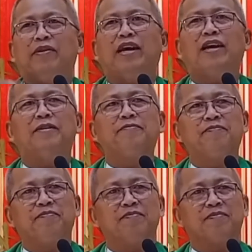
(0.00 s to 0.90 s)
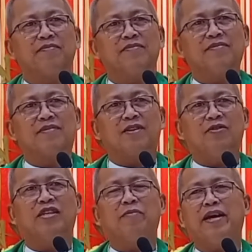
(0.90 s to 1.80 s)
Una,
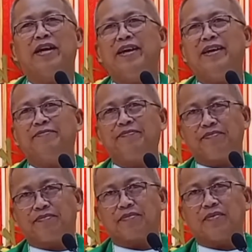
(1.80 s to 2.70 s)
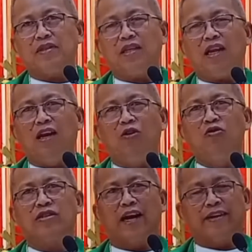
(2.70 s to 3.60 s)
kung sa may
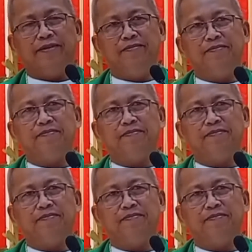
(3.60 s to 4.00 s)
lungtad,